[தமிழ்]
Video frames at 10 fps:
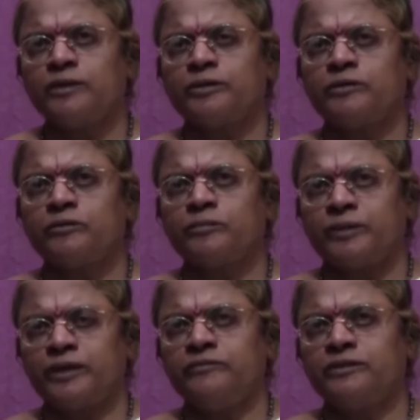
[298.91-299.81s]
நமக்கு ஒரு
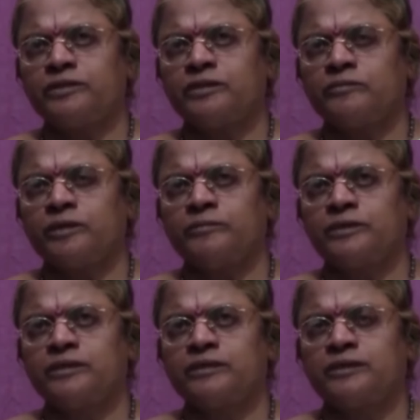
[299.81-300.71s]
பணிவை தரும்
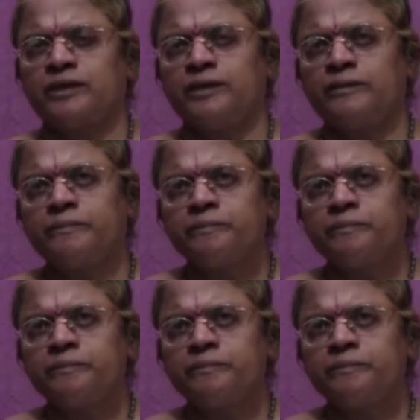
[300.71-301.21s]
அப்படிங்கிறதுனால